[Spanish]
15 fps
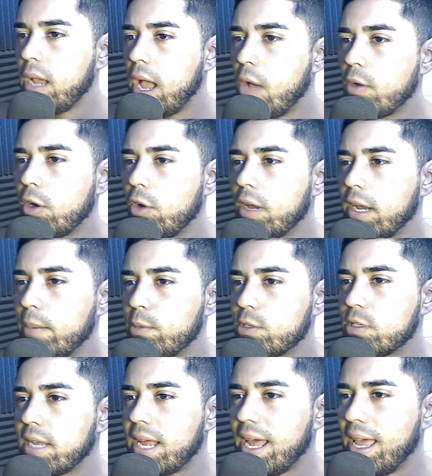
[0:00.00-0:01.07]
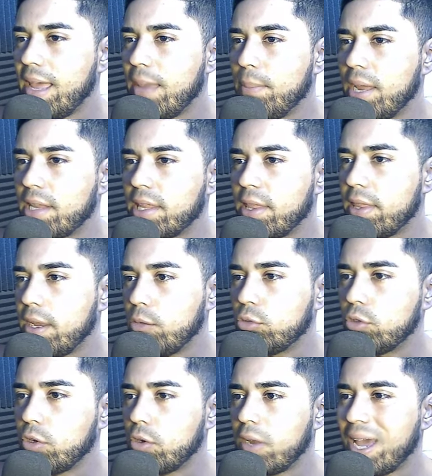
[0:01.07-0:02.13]
Ahora lo que haremos será enviar desde
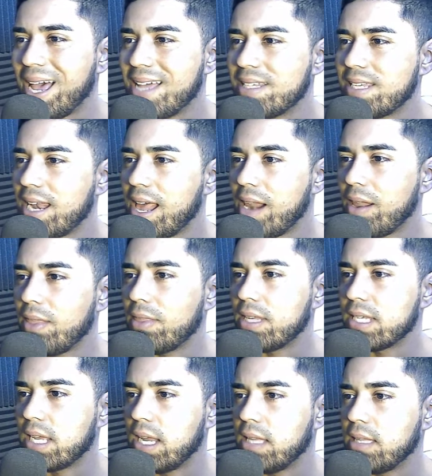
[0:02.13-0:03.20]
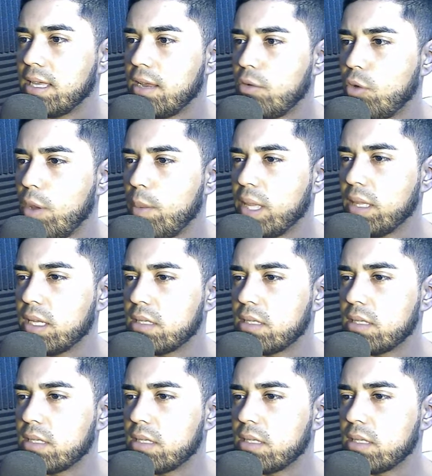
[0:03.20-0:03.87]
Neutron hacia la red de Celestia nuevamente.